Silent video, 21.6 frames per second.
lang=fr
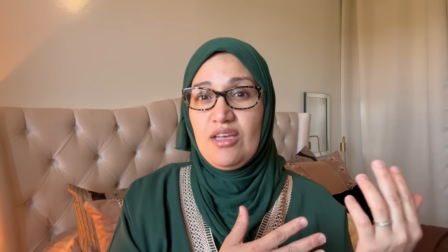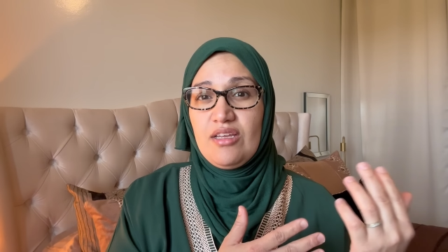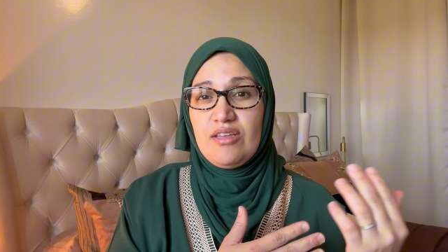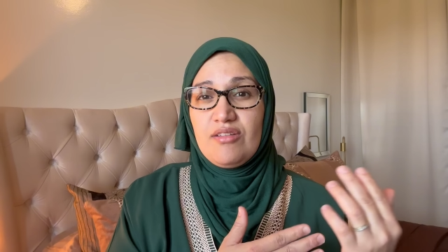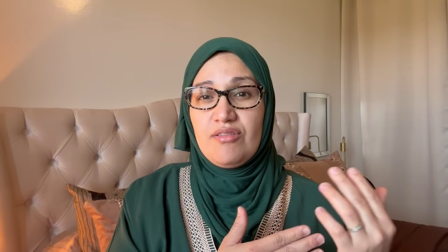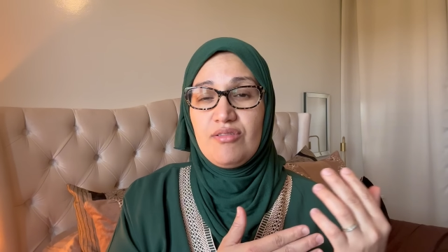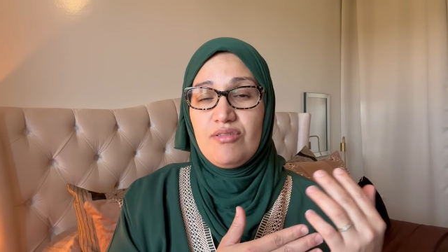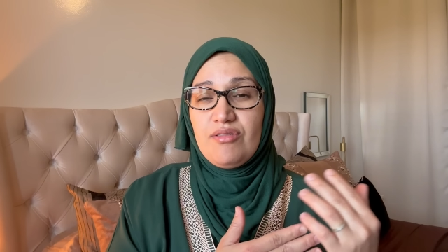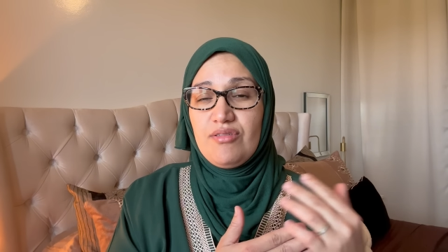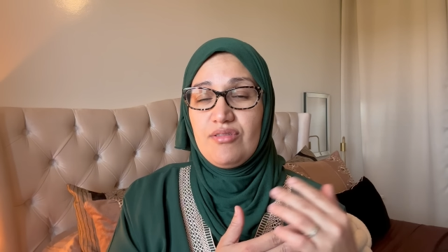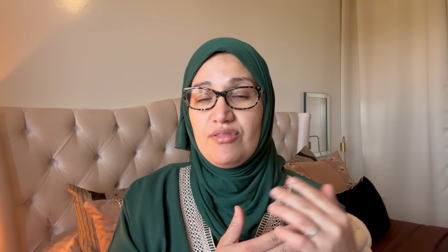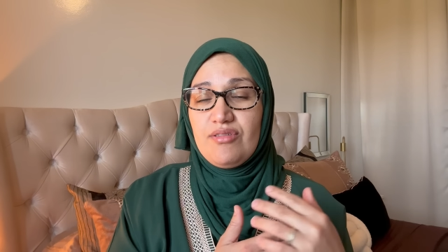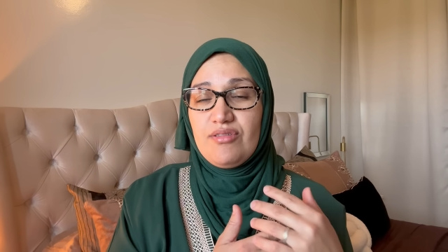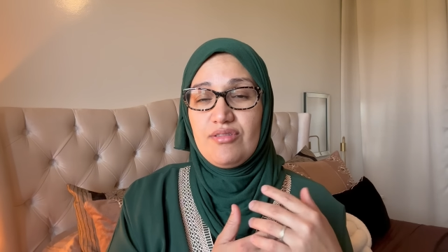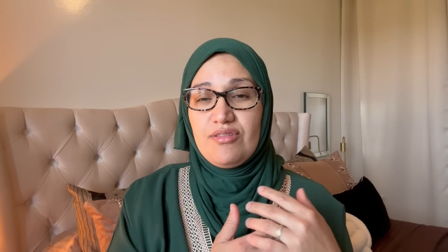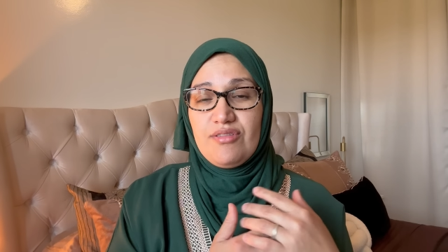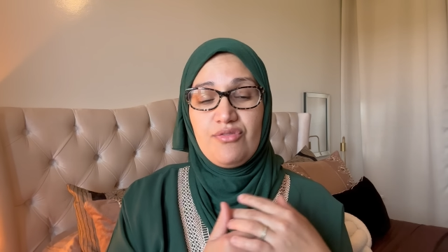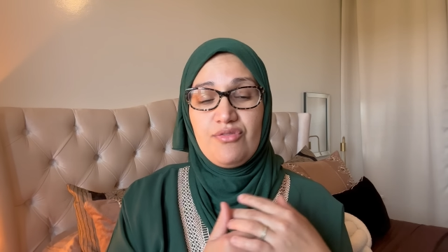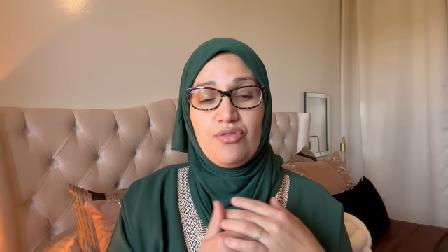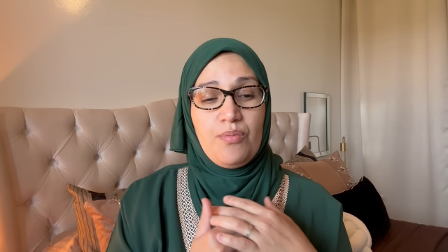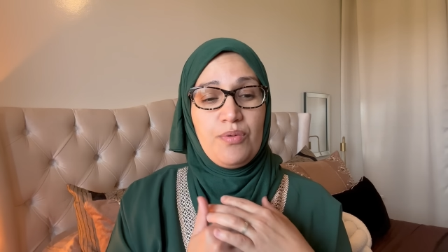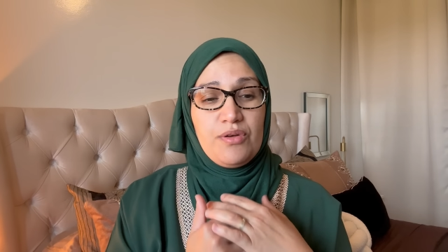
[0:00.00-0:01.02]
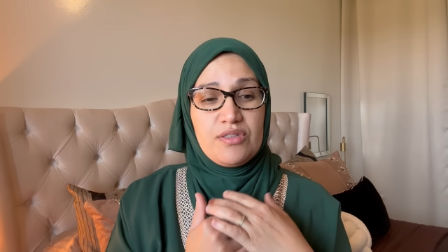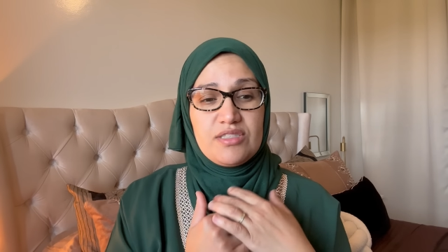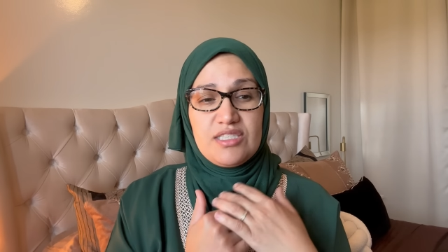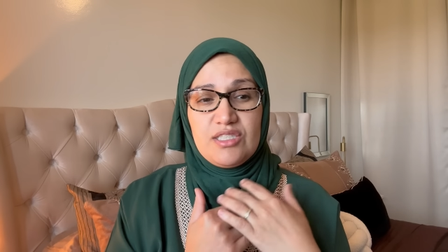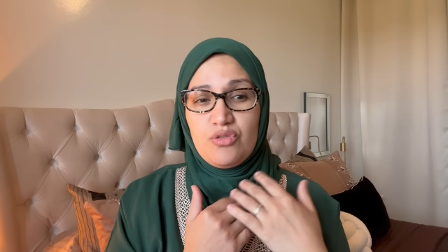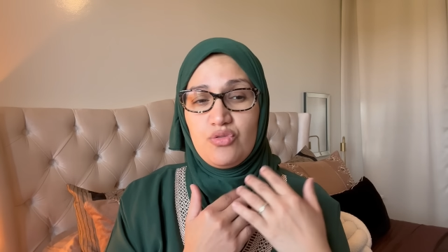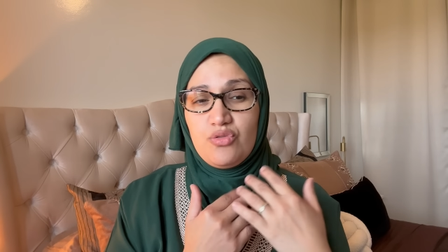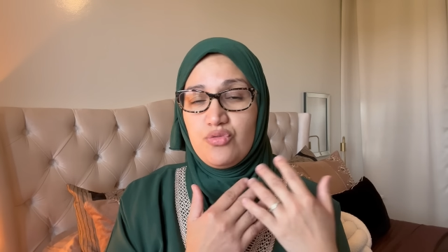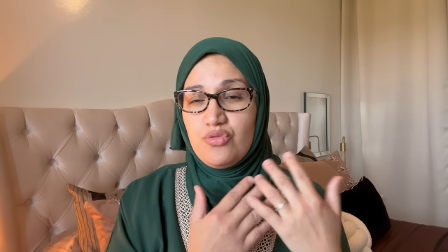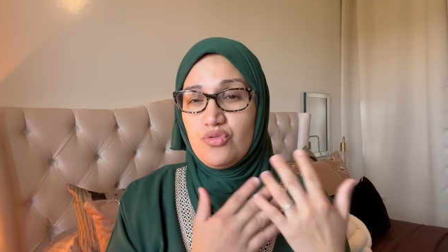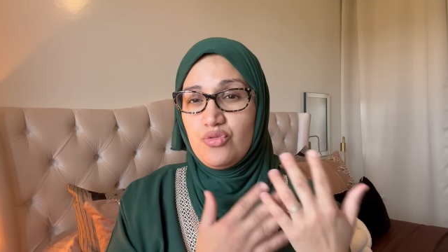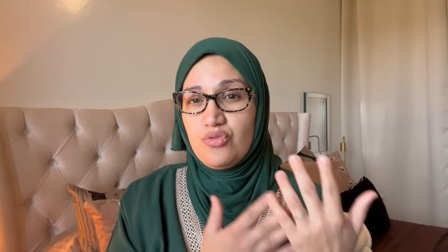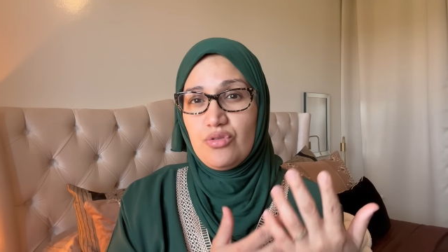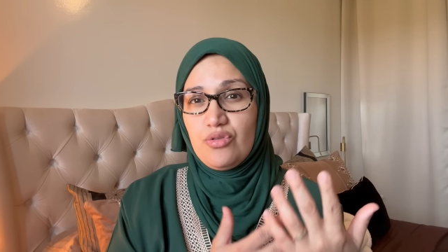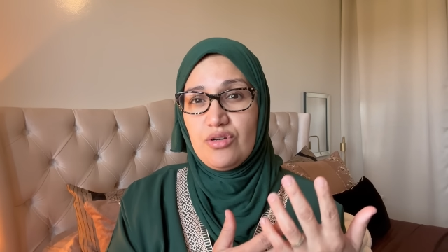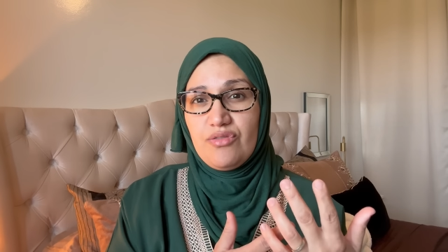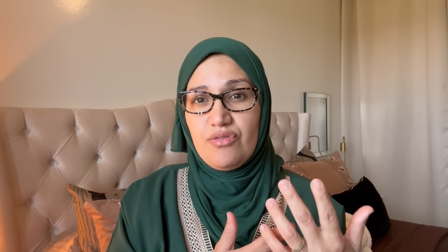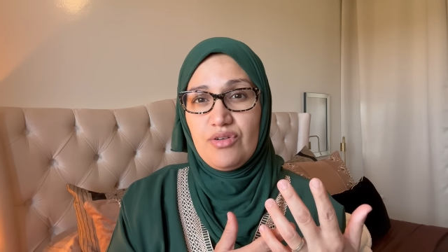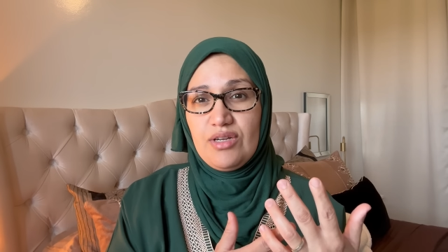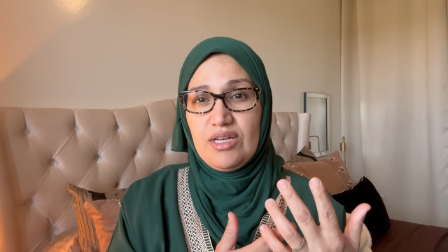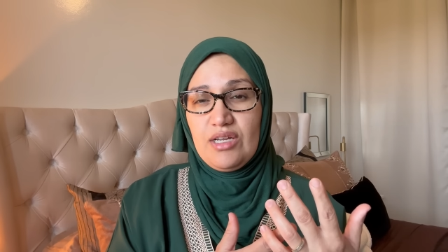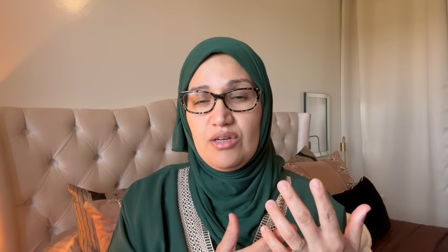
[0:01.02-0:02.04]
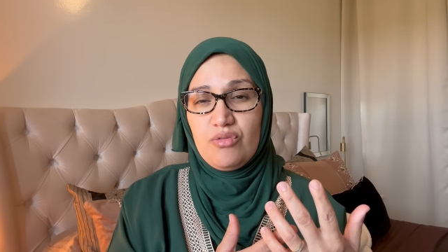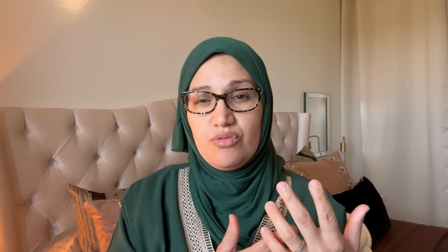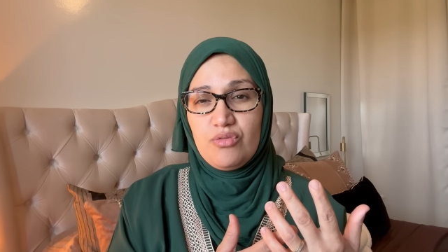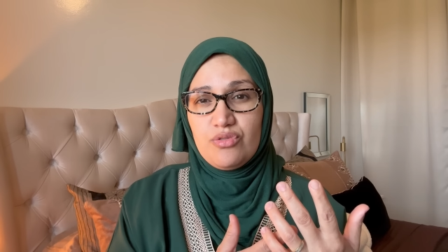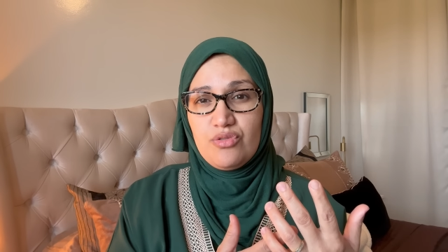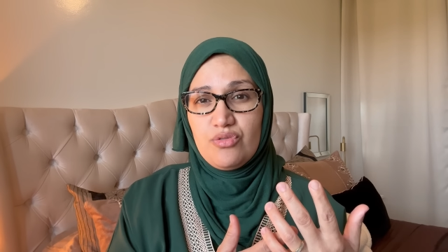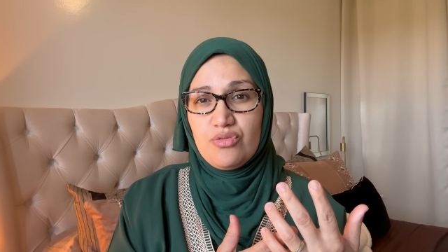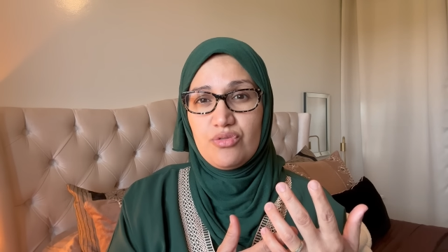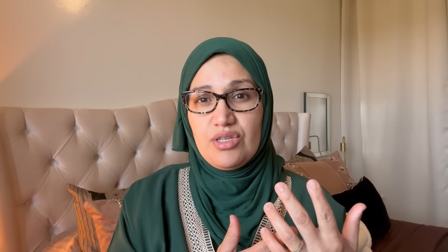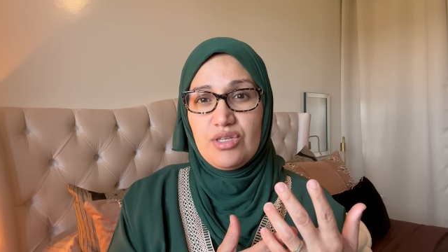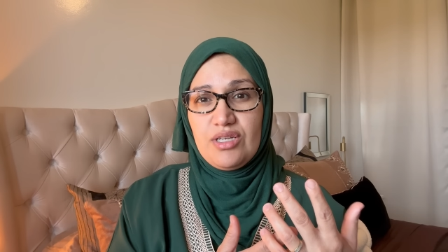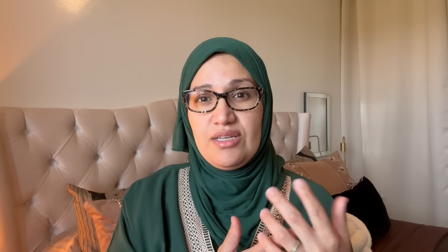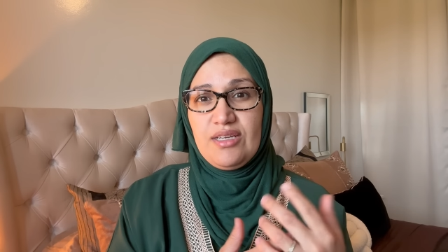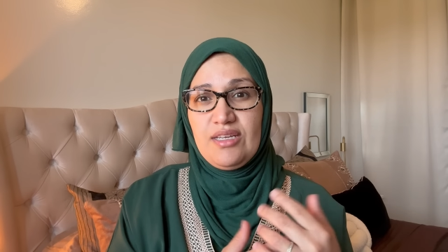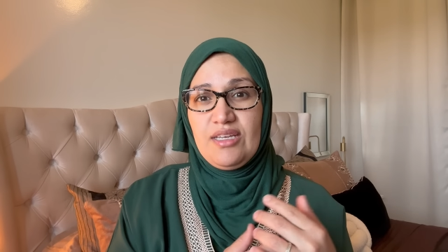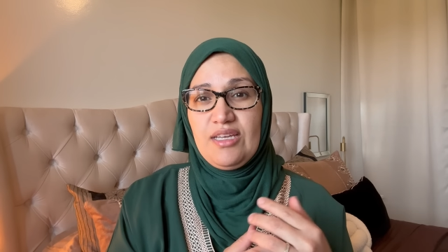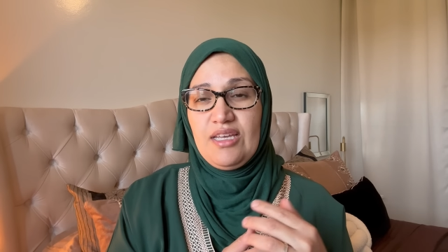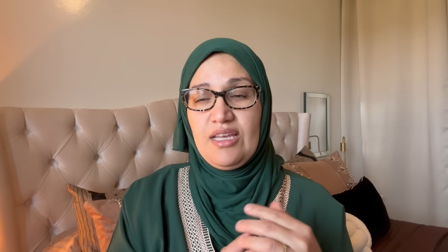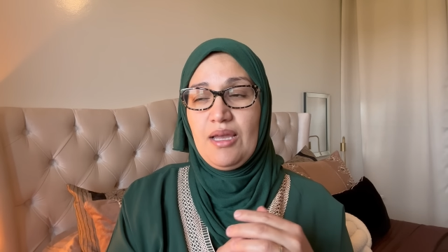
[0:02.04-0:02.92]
Euh, il faut penser toujours voilà, aux autres.